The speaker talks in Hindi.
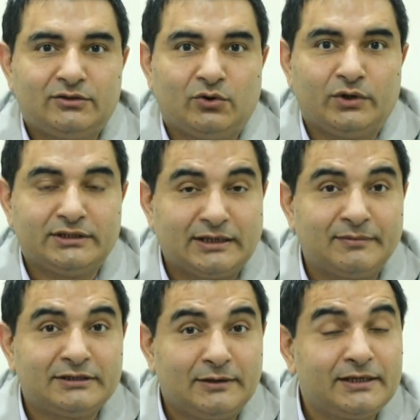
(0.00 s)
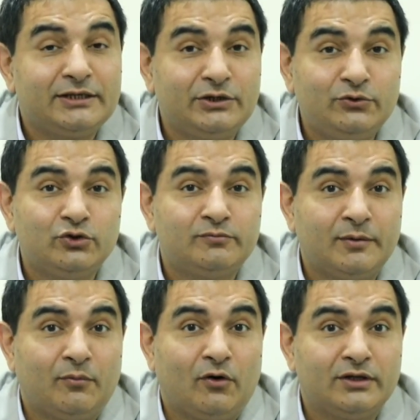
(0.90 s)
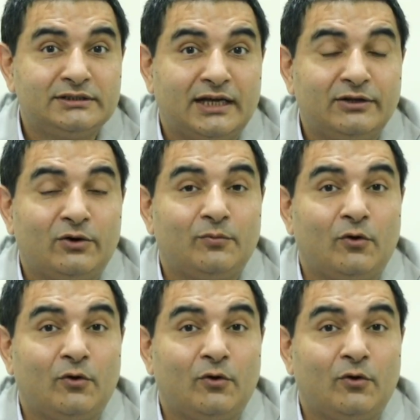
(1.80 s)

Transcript: तो इसका मतलब है कि ये यूथ में बहुत ज़्यादा और